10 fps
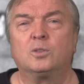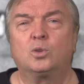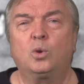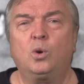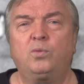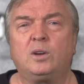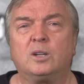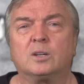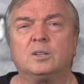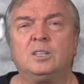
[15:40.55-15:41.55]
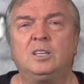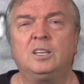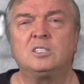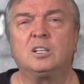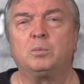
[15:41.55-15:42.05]
Тофлер
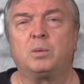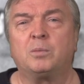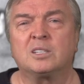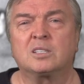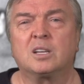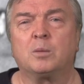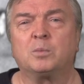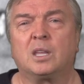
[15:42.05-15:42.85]
ездил по мозгам